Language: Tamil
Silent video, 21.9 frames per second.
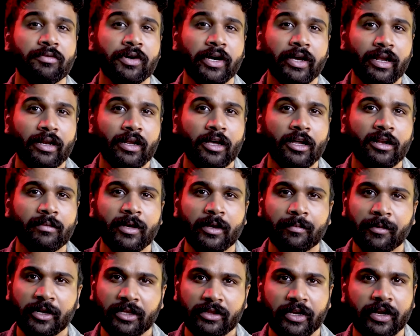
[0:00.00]
இவங்க எல்லாருமே
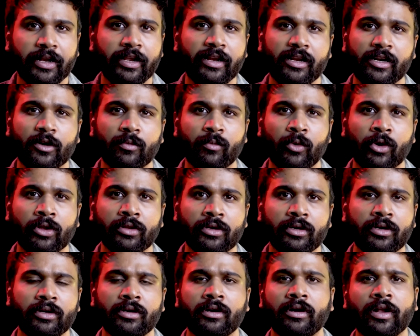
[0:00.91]
இப்படி தேடிட்டு இருக்கும்
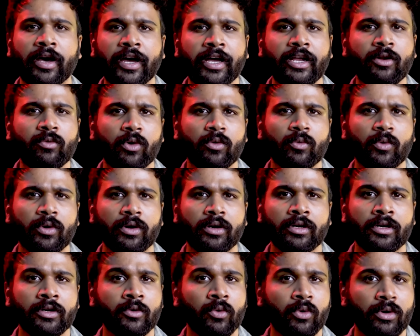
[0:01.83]
பொழுது நைன் ஒன்
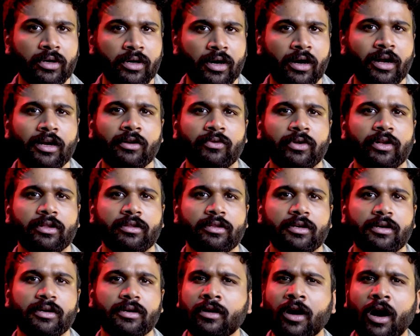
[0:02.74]
ஒன்க்கு ஒரு கால் வருது